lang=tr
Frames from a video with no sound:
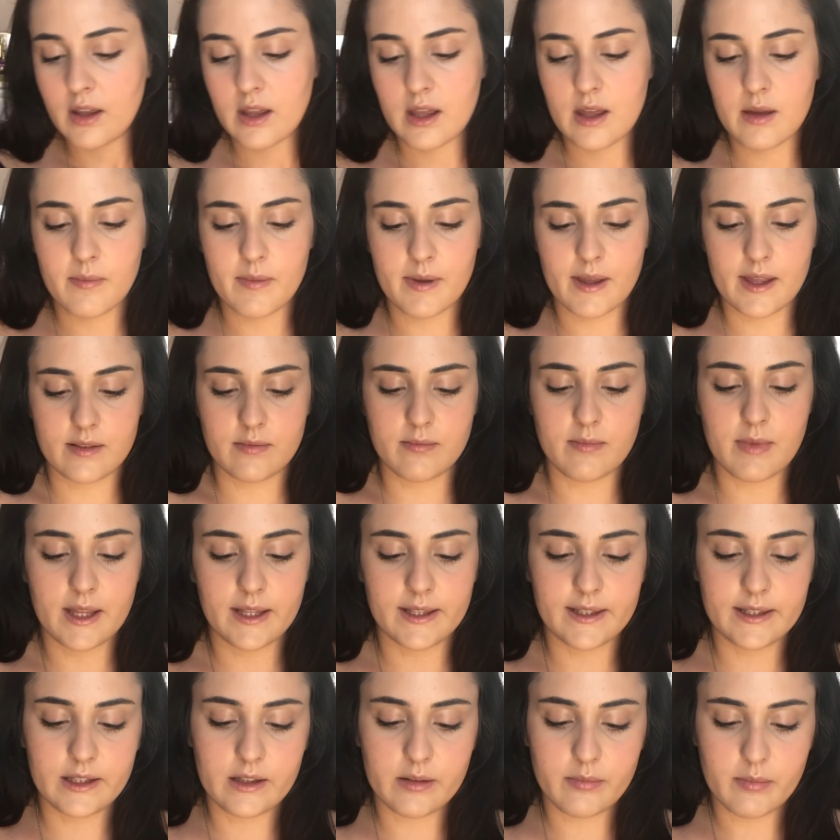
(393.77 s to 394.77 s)
Hemen
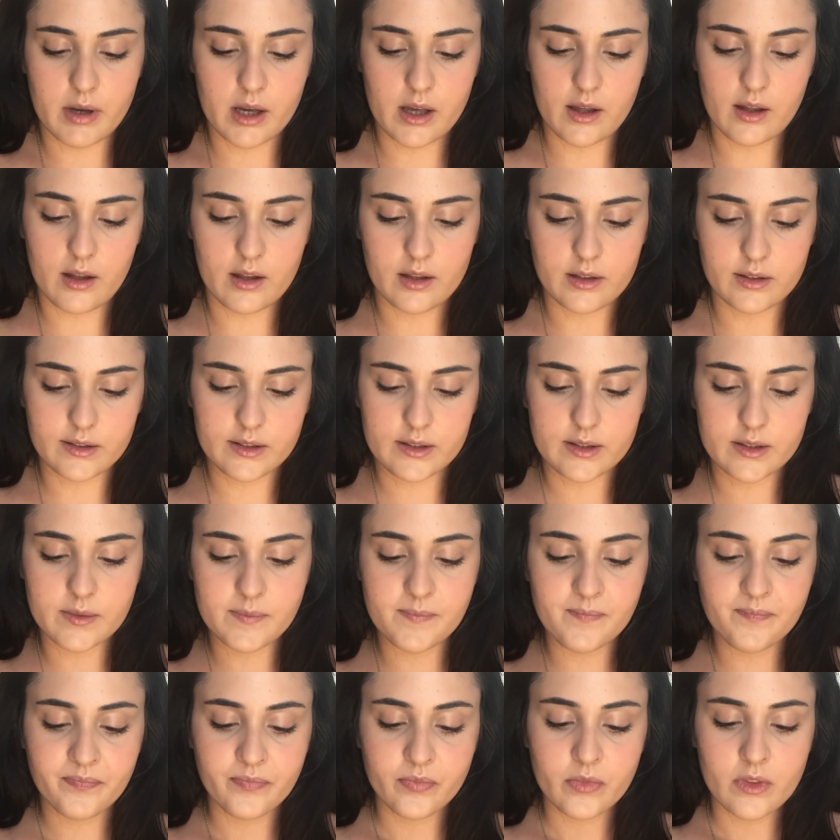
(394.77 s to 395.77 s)
mendilimi
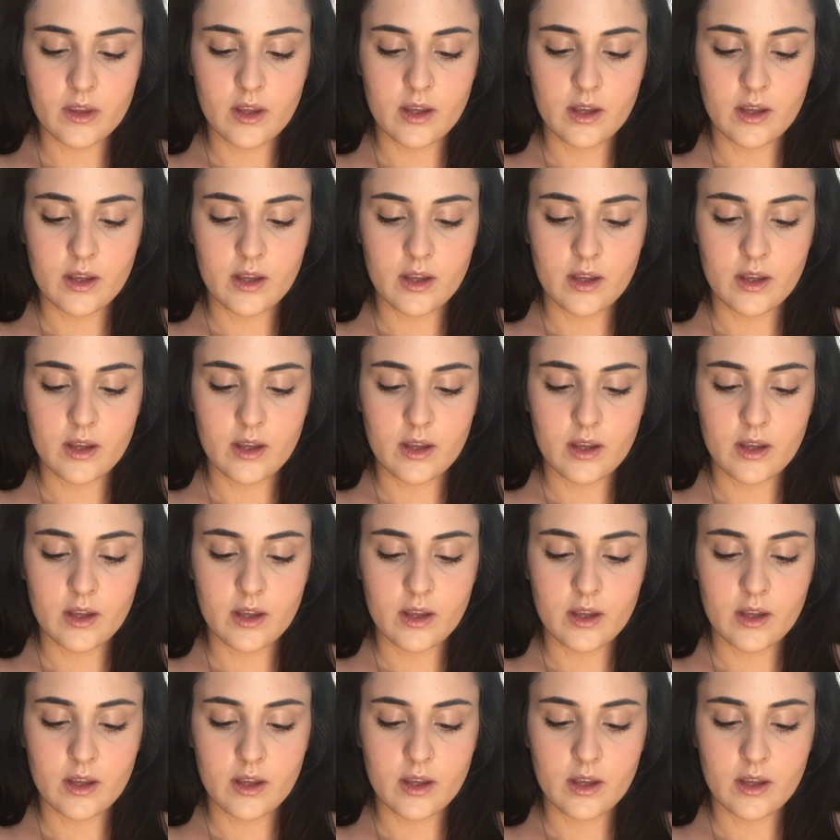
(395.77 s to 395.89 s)
aldım.